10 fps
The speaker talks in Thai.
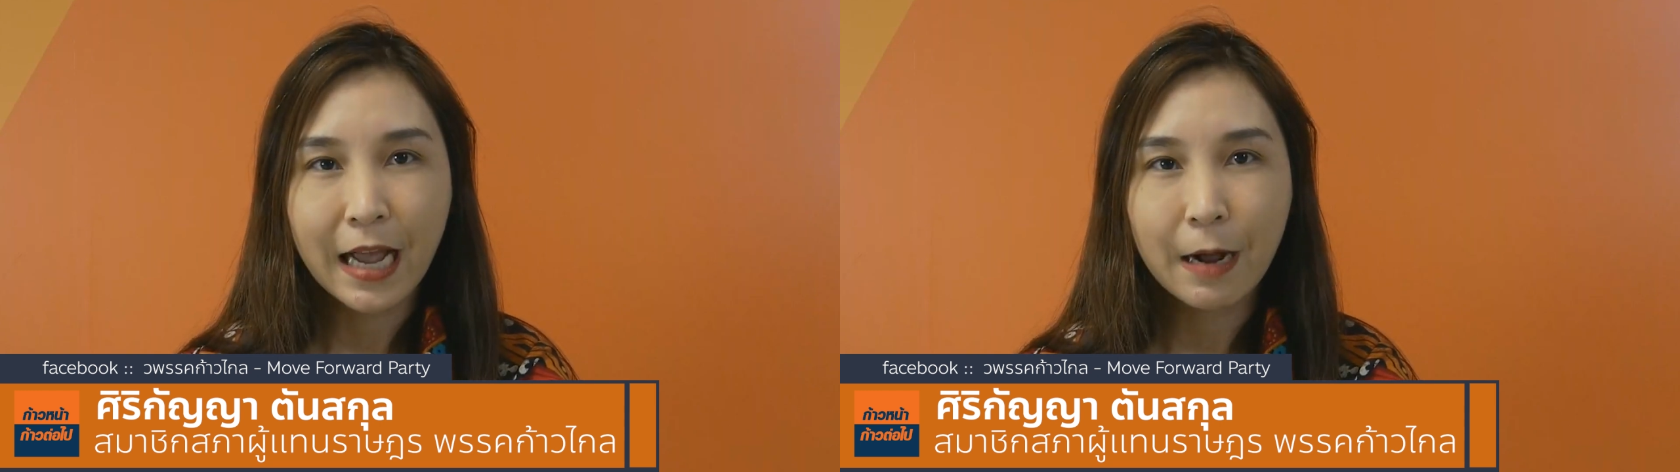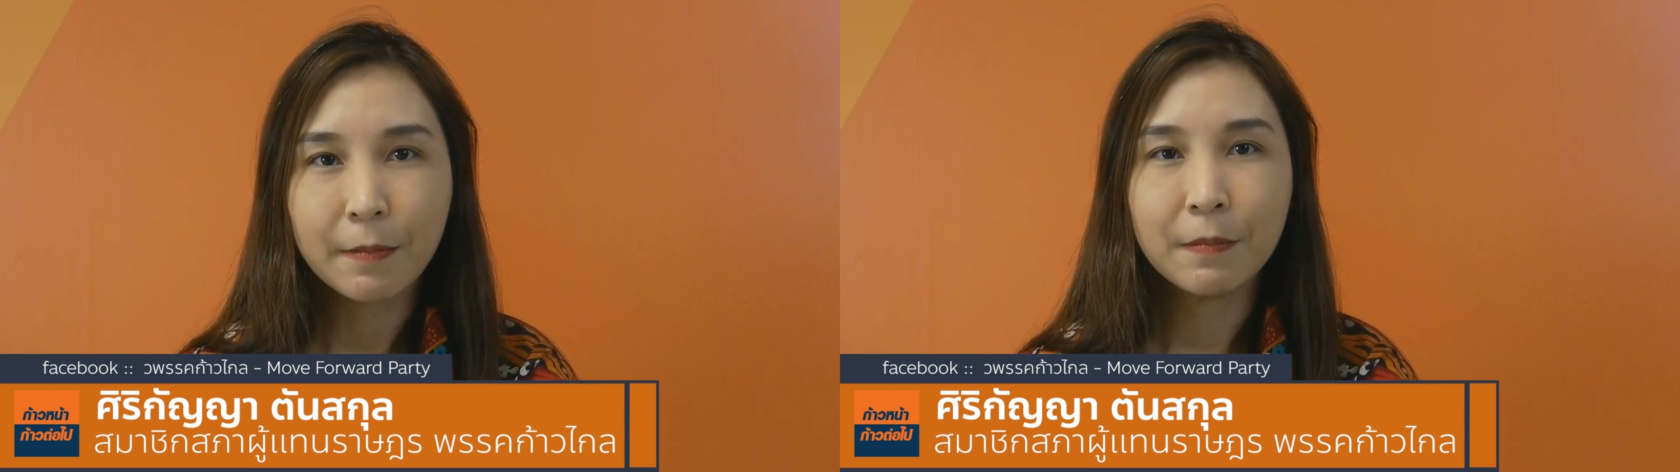
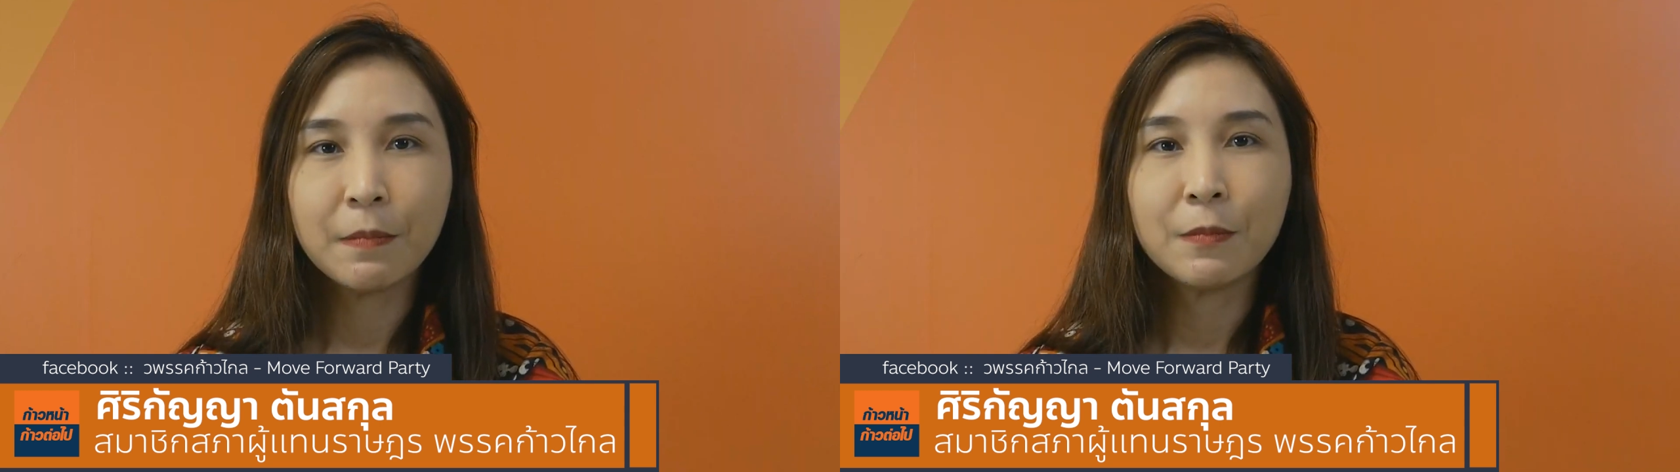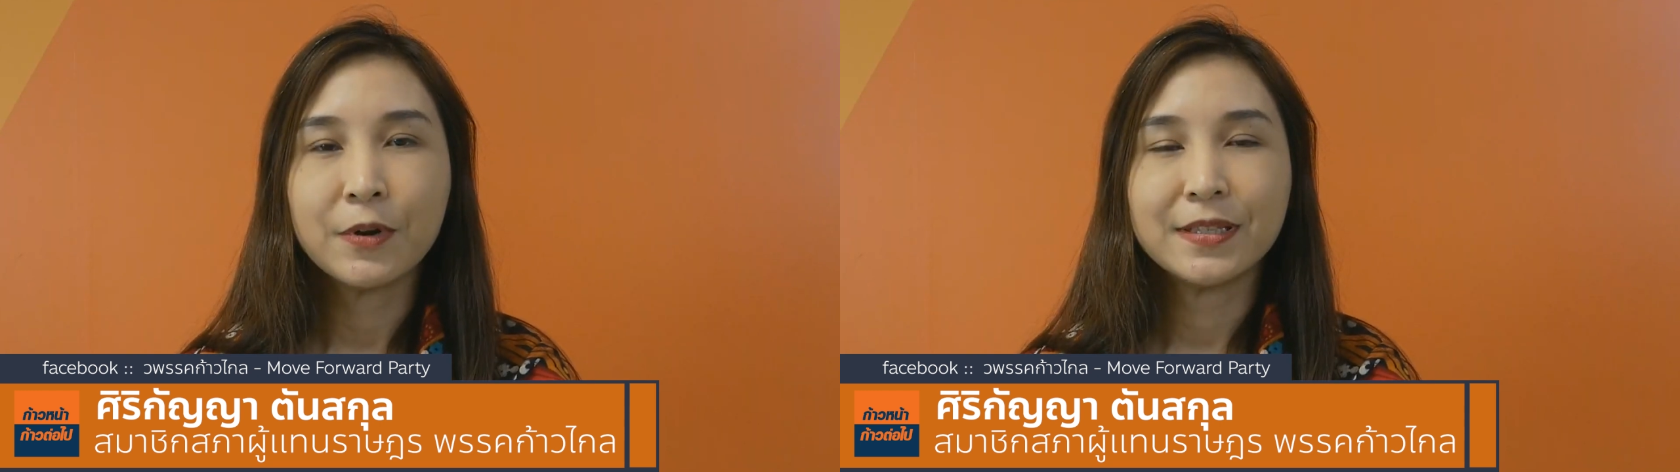
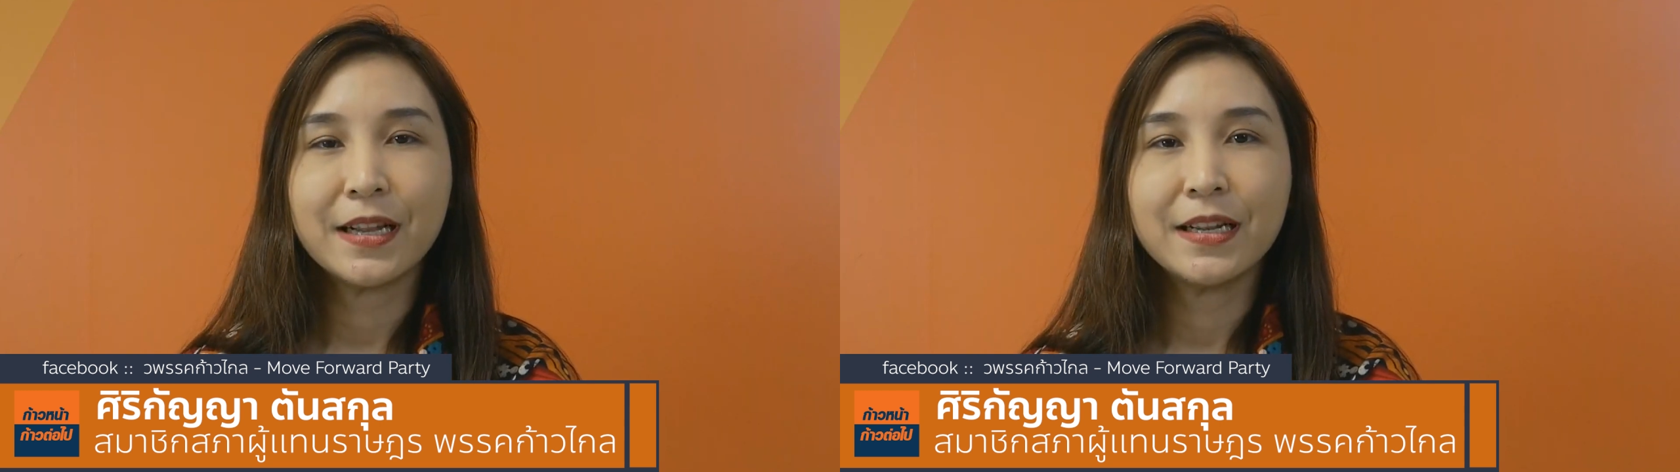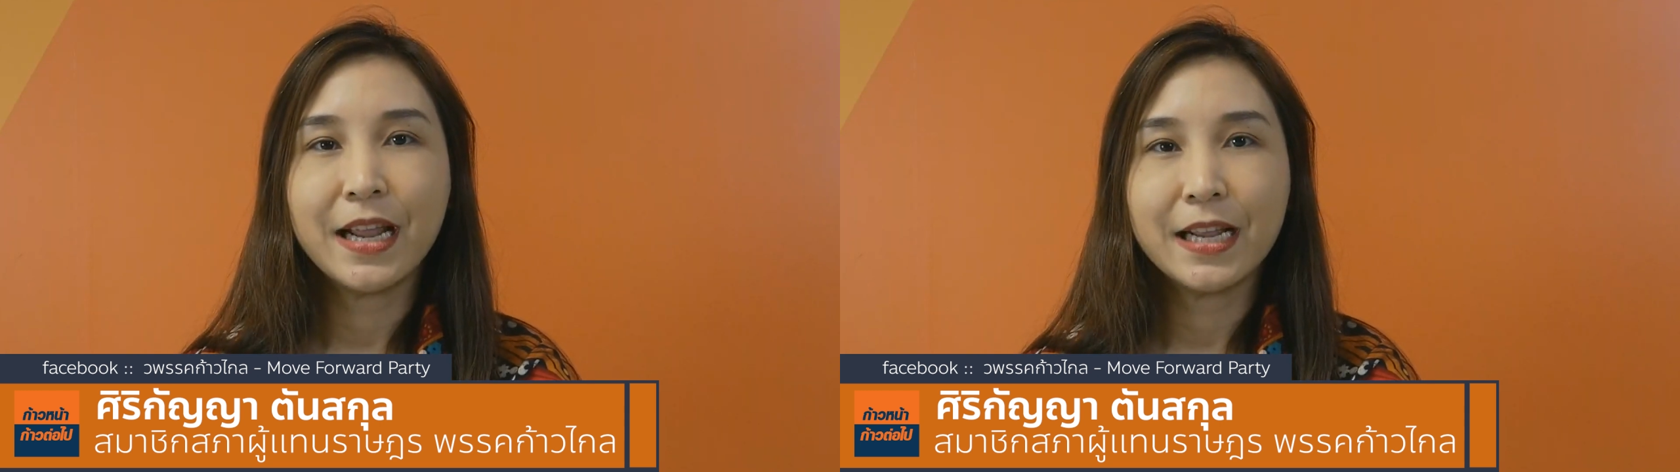ทำ
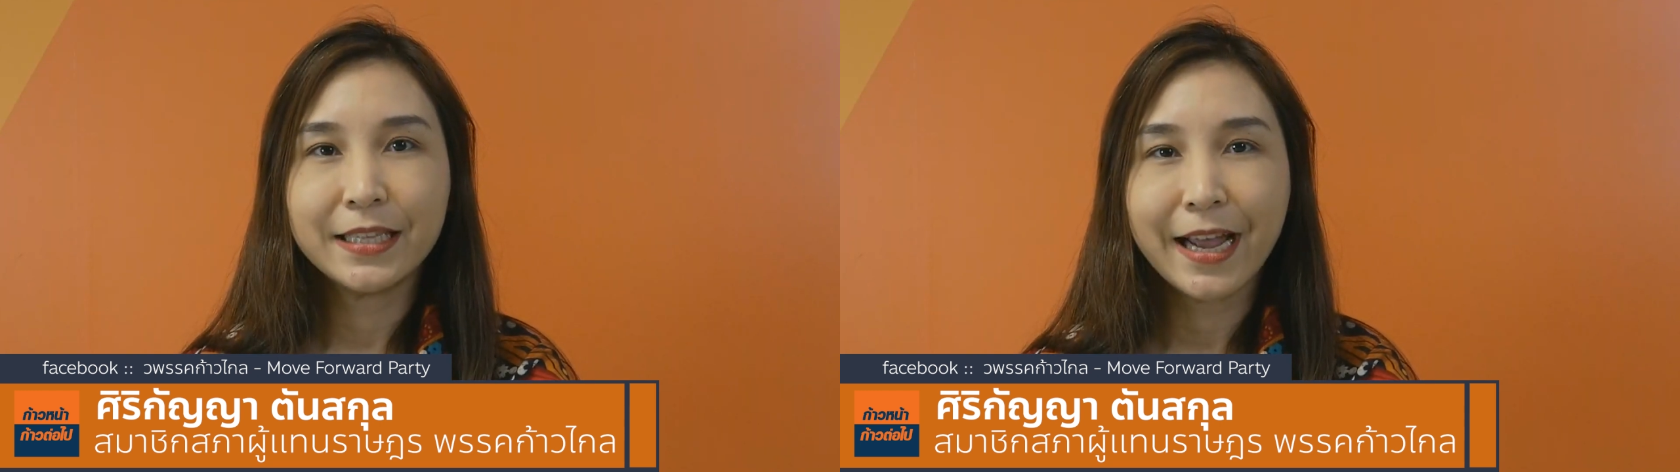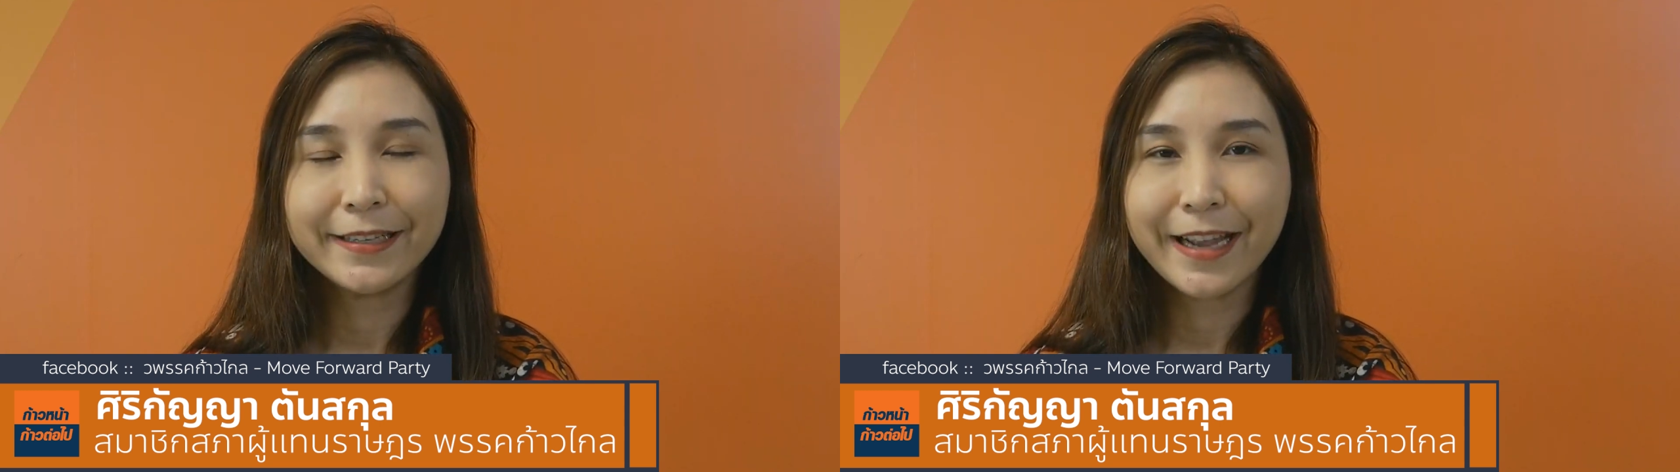
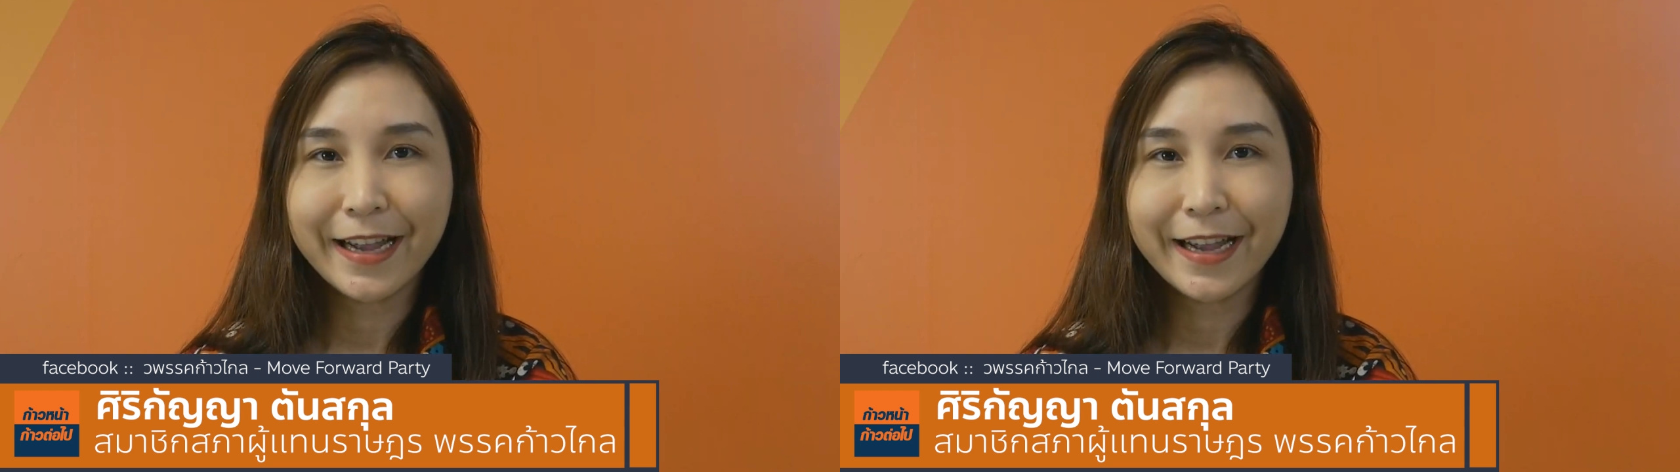presentation